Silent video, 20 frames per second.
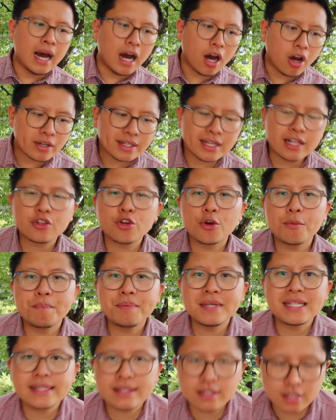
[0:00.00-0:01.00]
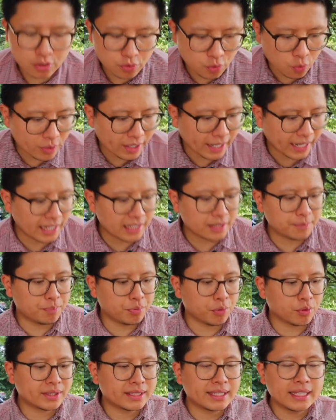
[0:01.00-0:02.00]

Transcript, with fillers: Alors quelques pistes concrètes pour